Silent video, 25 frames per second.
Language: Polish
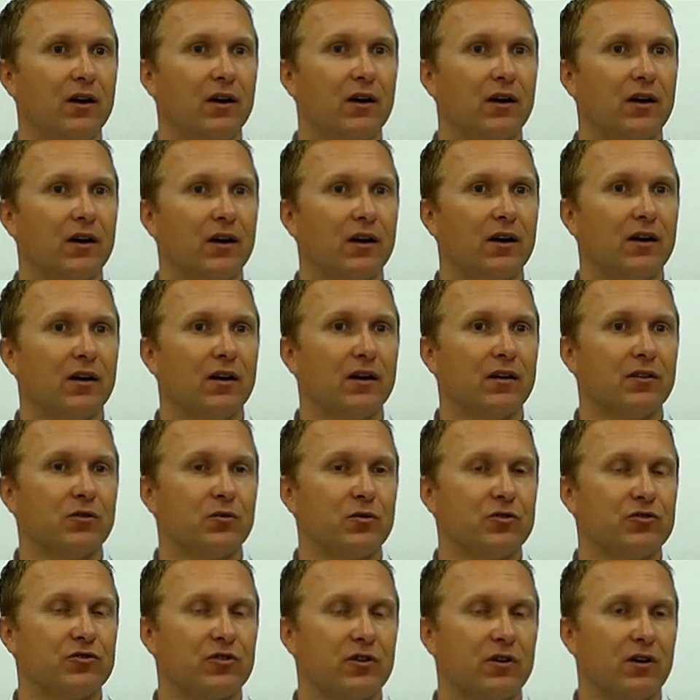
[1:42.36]
e,
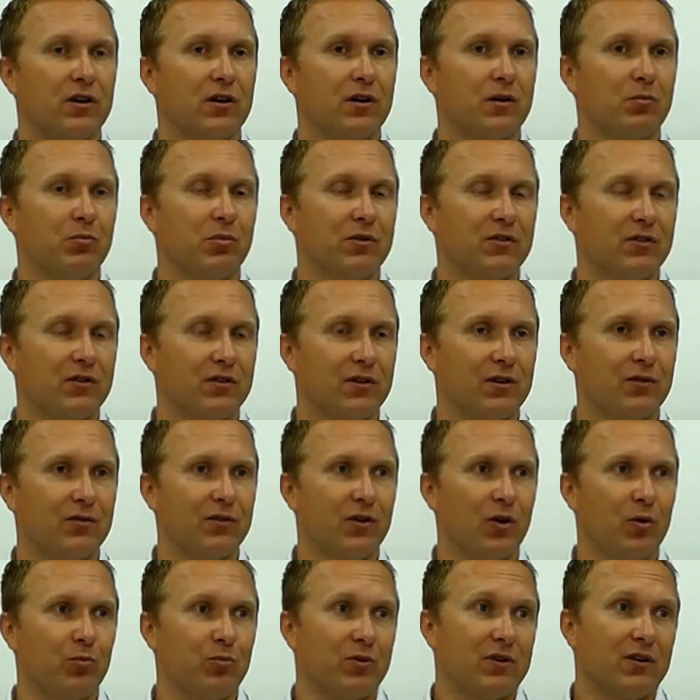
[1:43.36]
słyszę
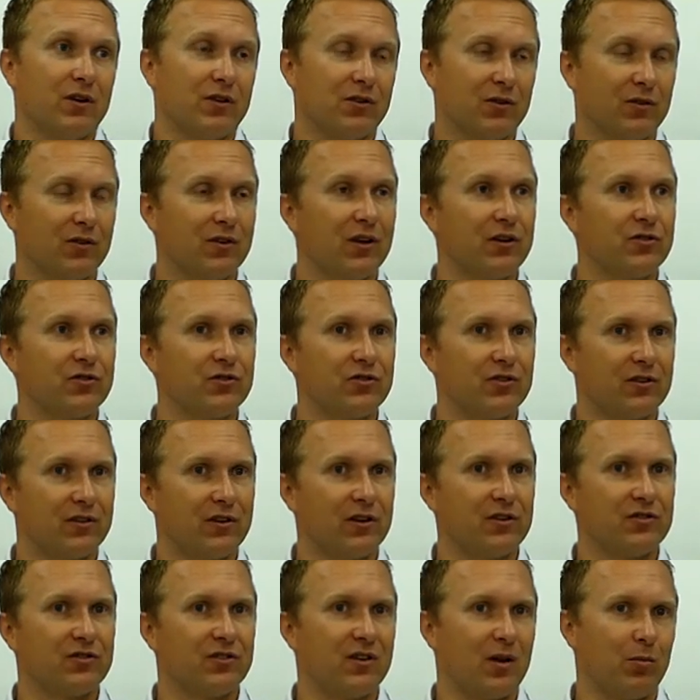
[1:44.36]
pozytywne opinie, to znaczy, że
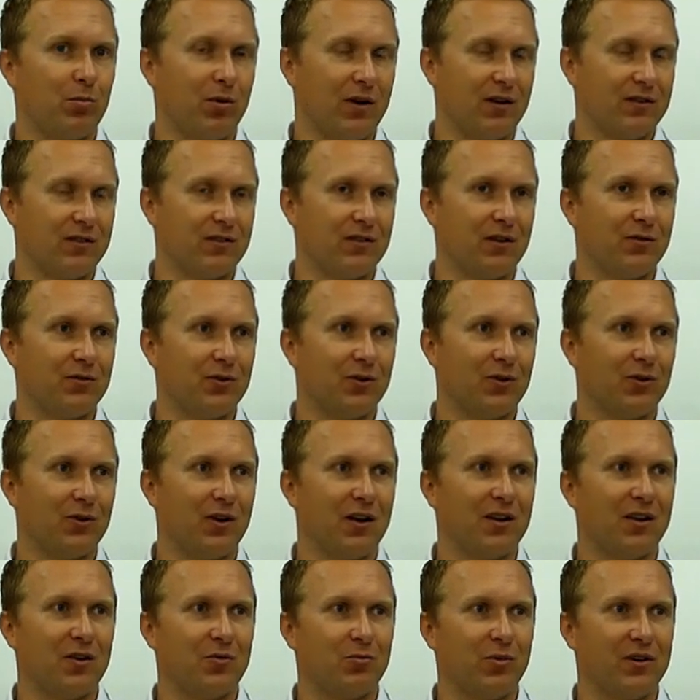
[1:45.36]
też ta praca
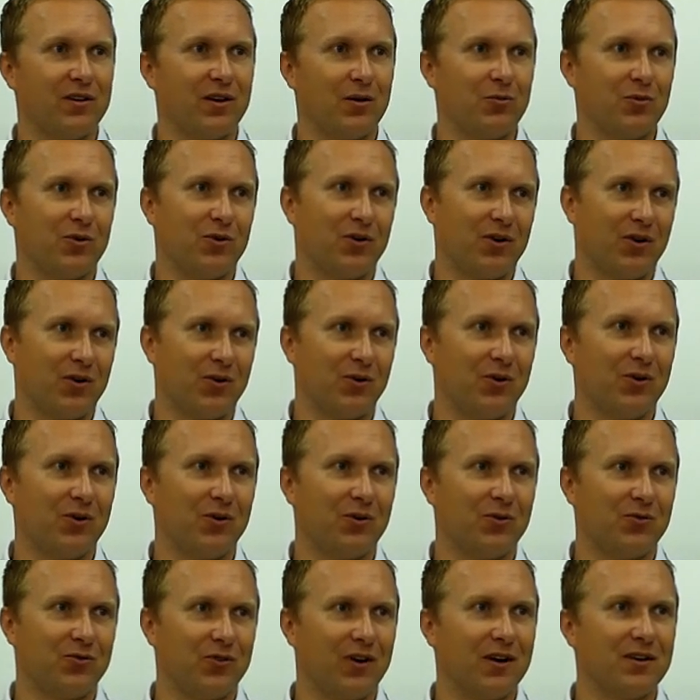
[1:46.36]
wykonana w
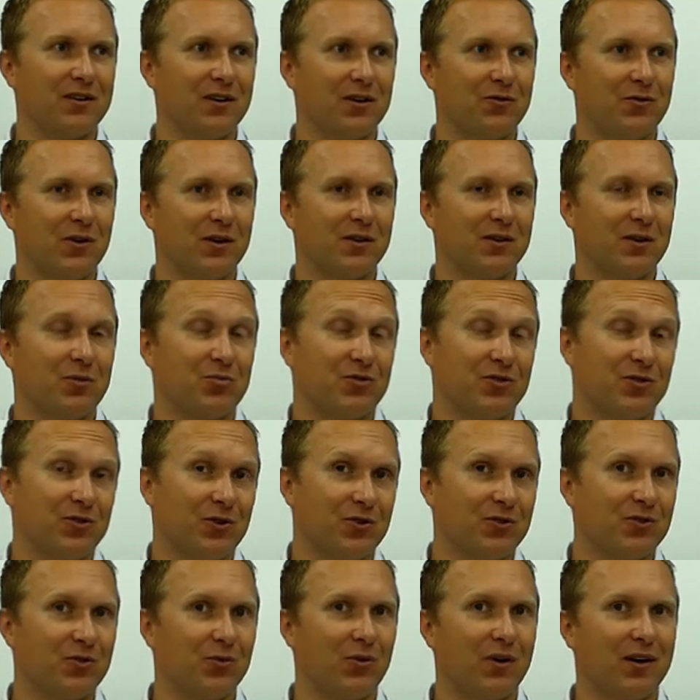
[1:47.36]
Beniaminko fajne efekty
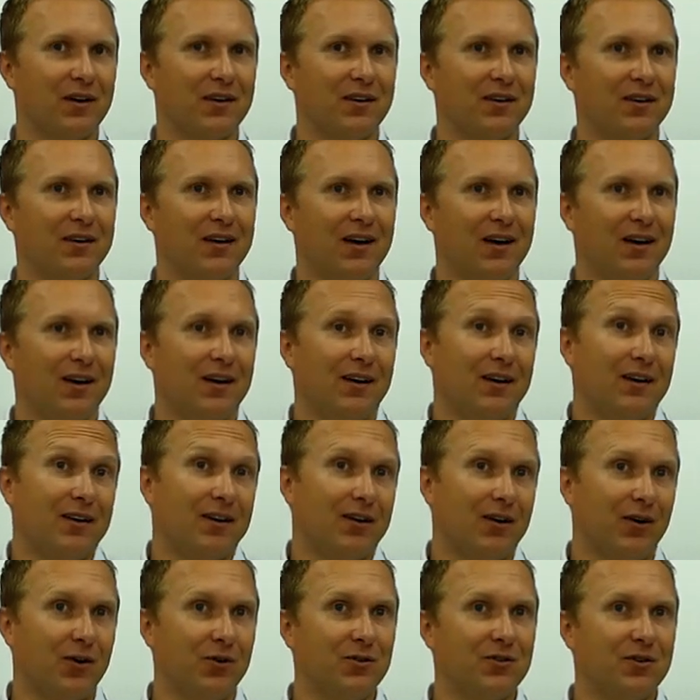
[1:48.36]
przyniosła i,
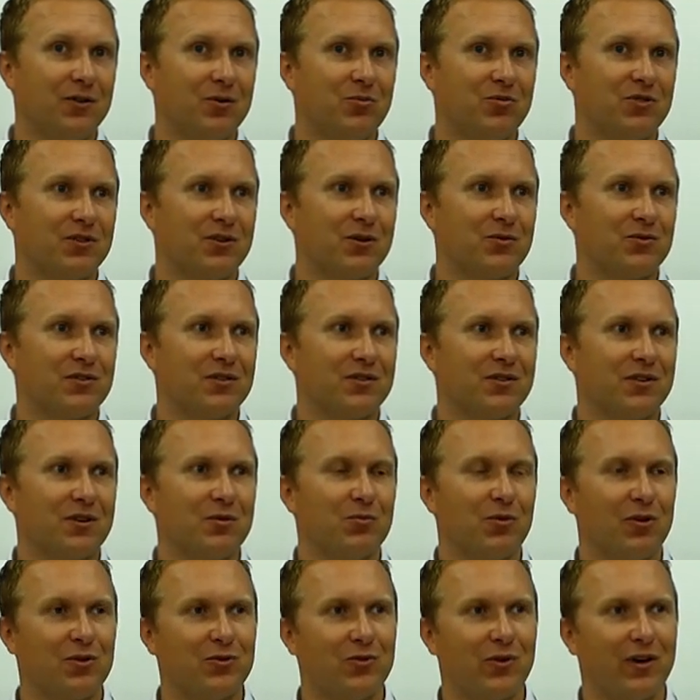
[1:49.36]
i oni przede
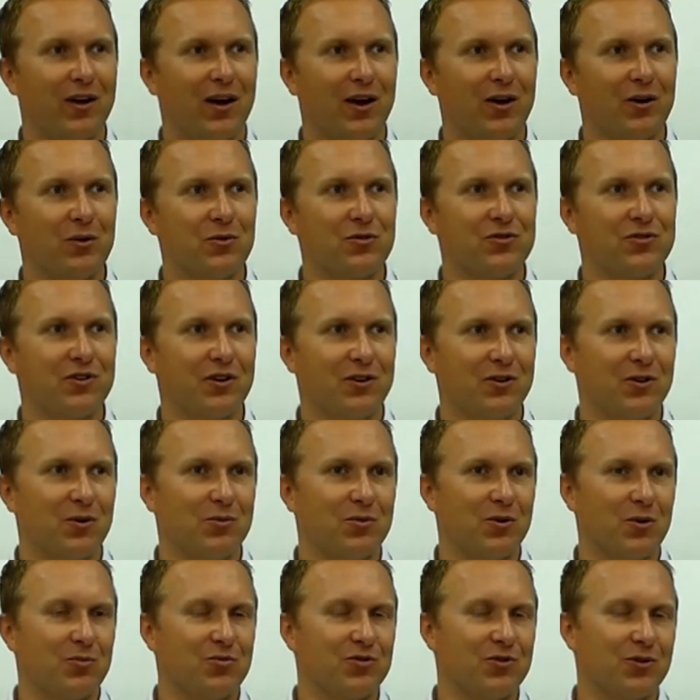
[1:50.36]
wszystkim rozwijają się,
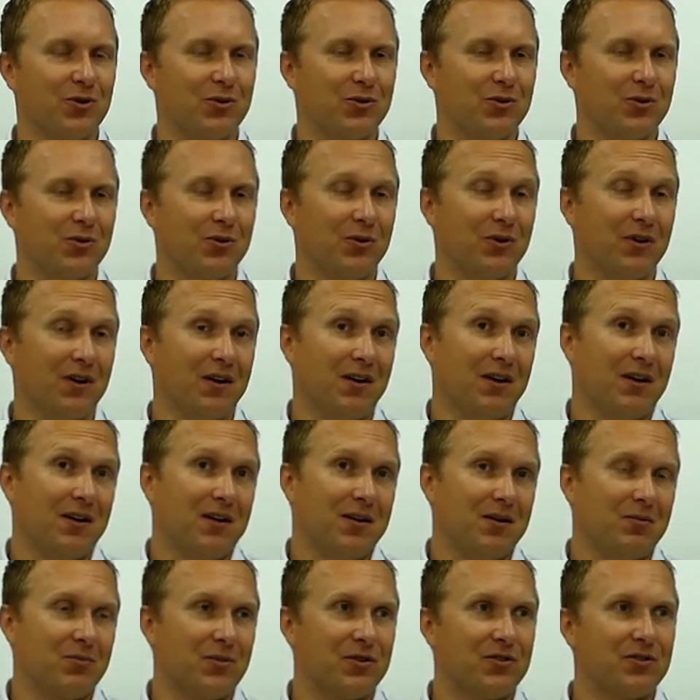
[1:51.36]
idą do przodu.
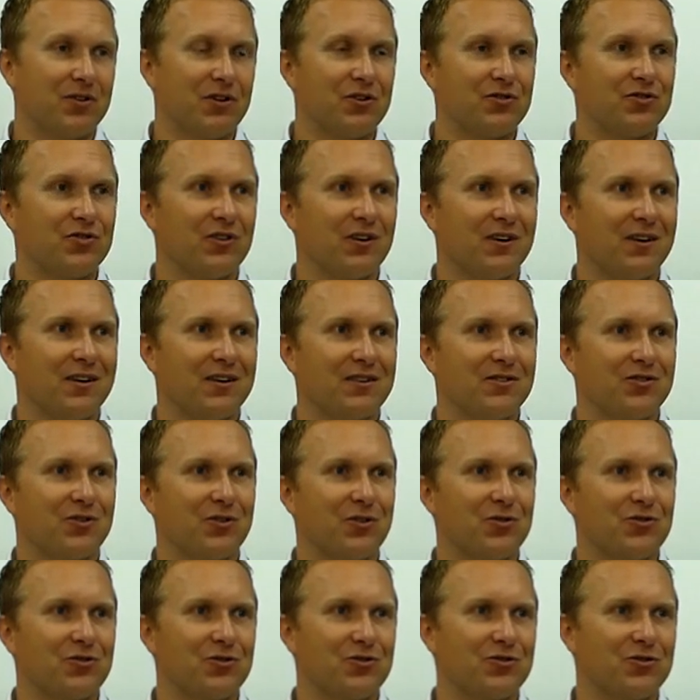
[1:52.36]
Myślę, że z
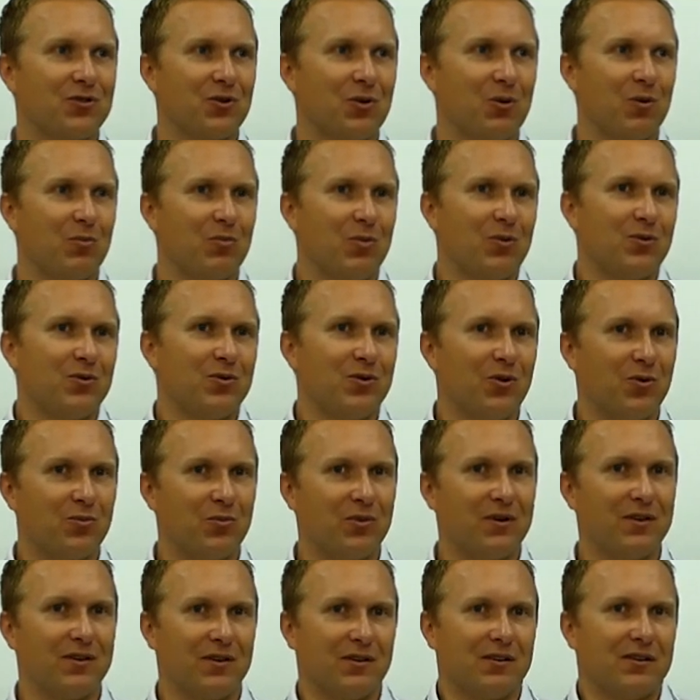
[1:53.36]
korzyścią ogólną
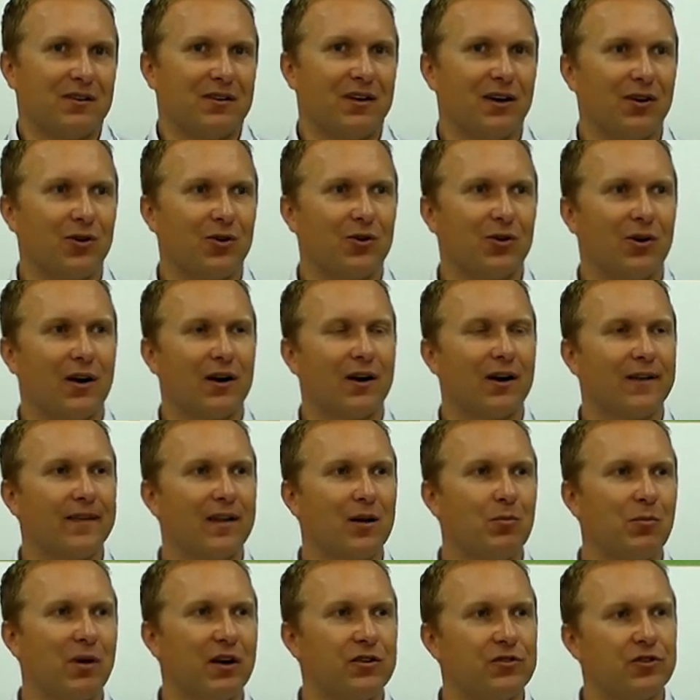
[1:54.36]
my jako
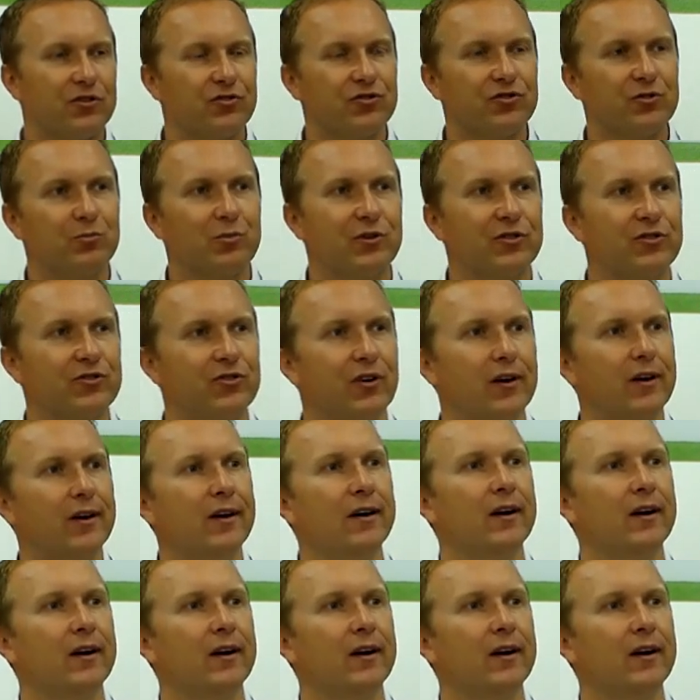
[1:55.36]
Akademia cieszymy się.